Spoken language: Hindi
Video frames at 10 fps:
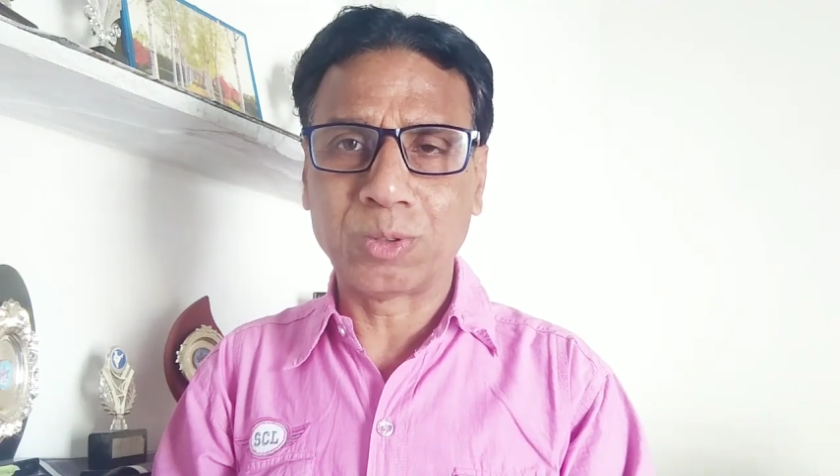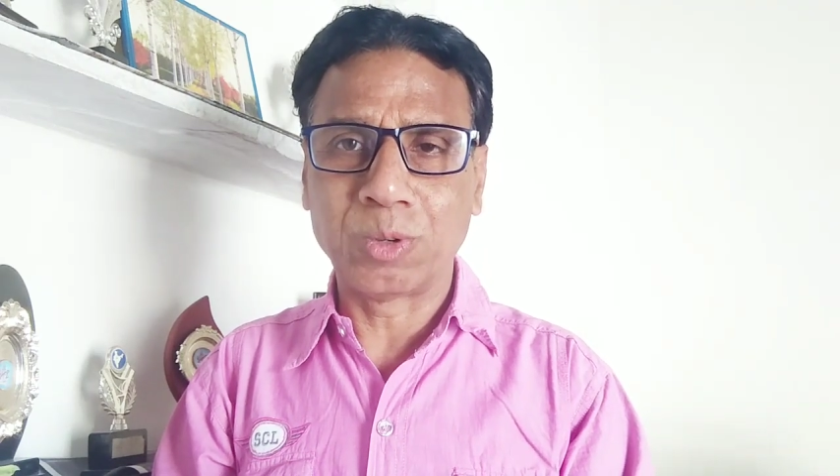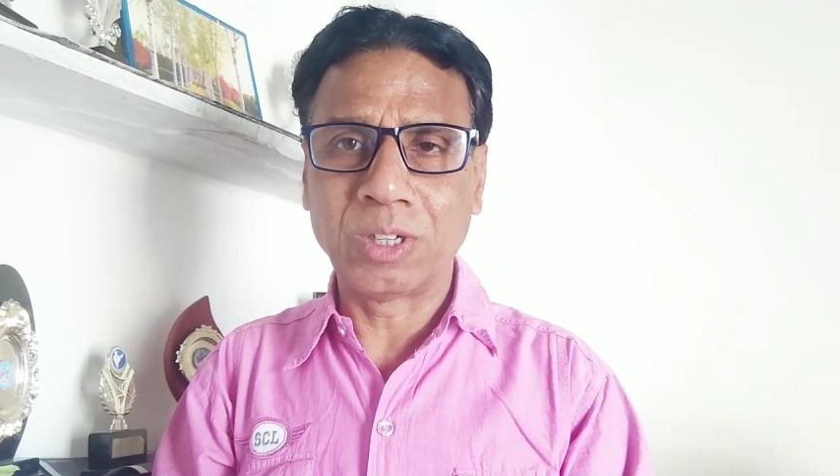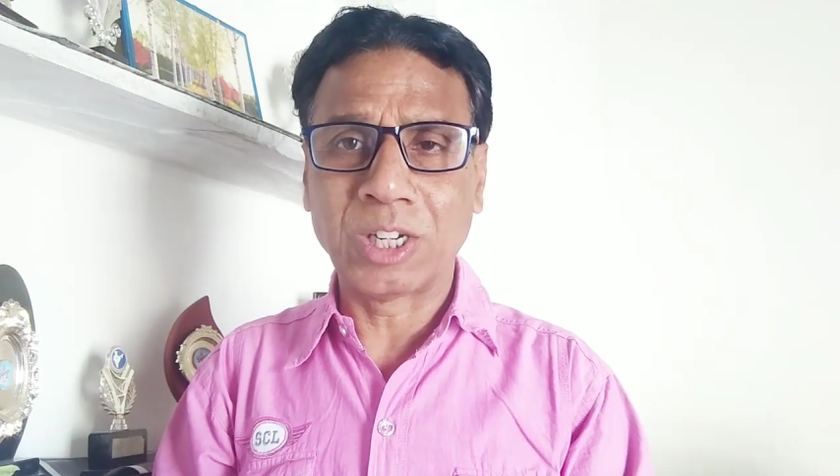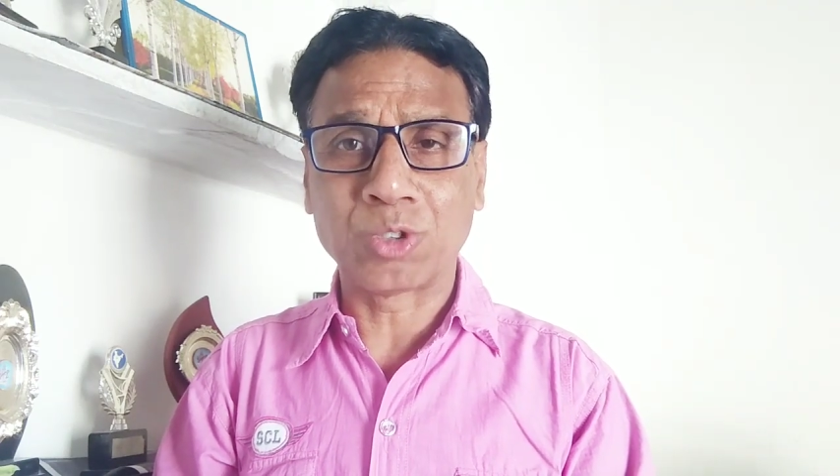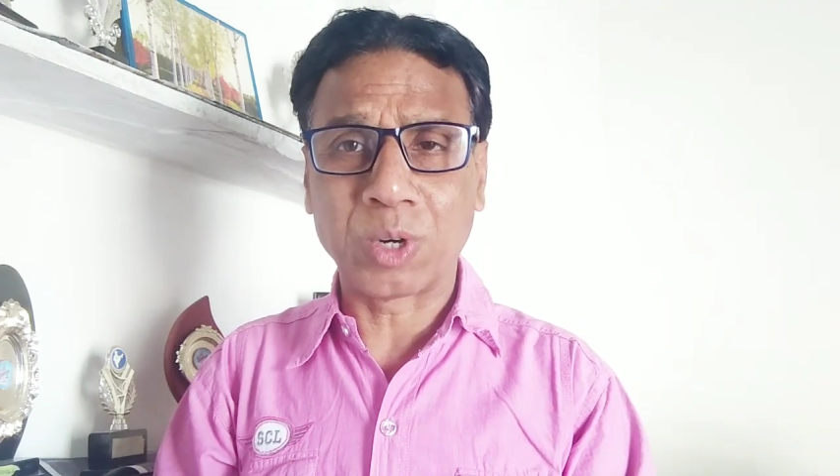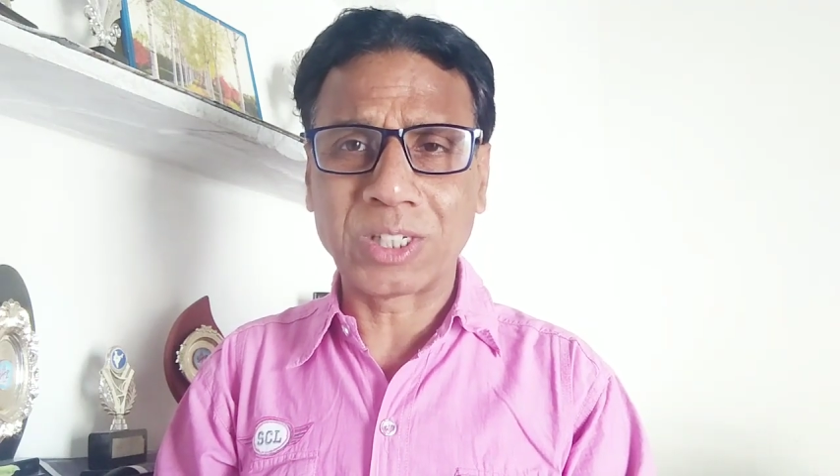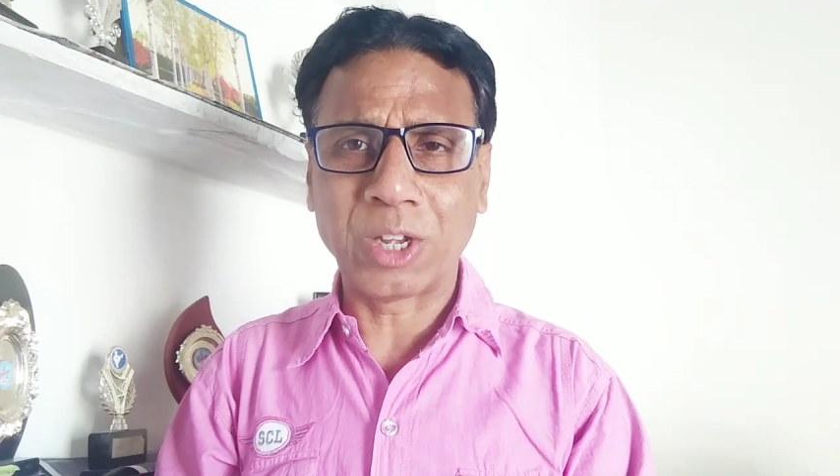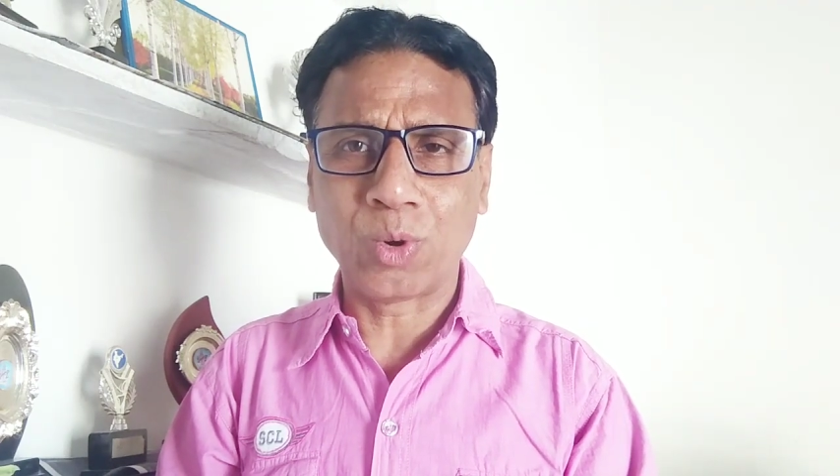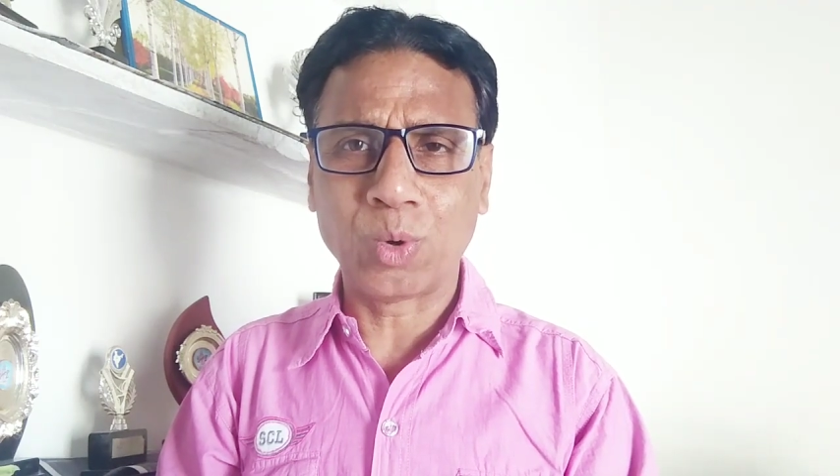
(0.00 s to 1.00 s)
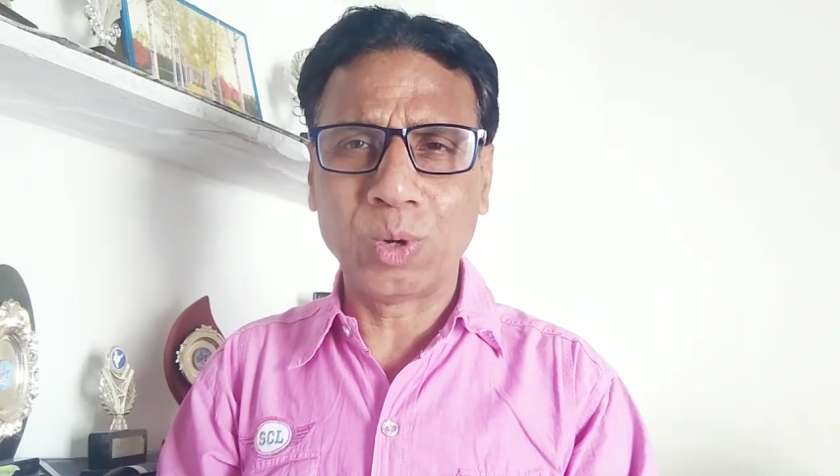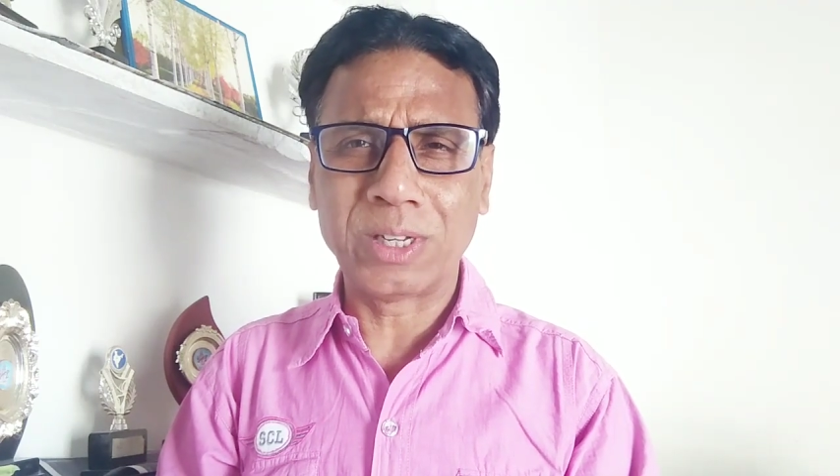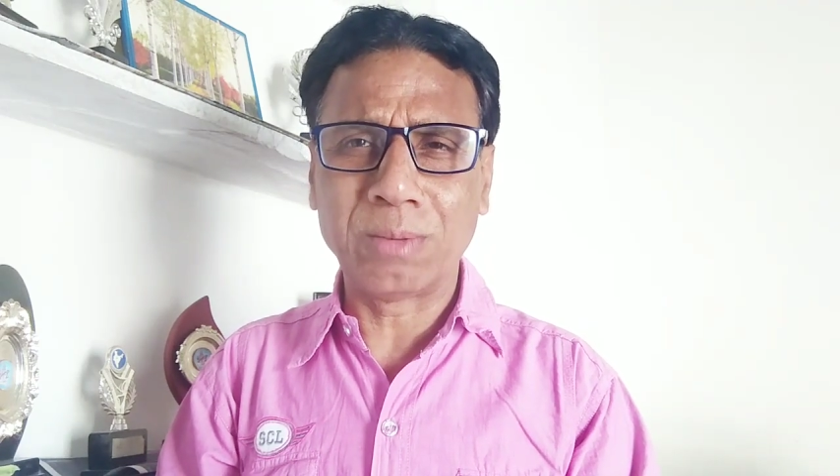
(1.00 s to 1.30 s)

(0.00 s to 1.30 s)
बात होगी चाहे छोटा सा ही रोल हो